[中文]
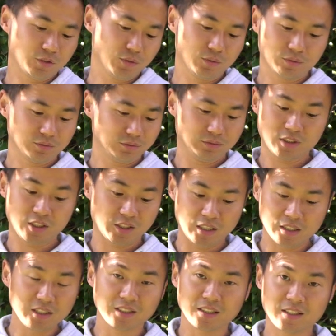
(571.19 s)
就
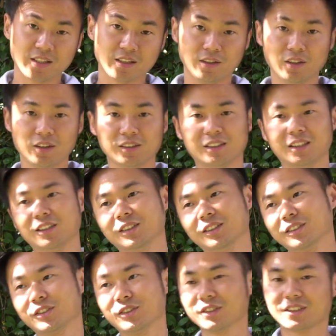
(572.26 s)
省你的钱喽，然
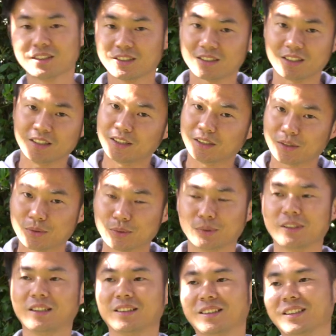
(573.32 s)
后就是省你的重量，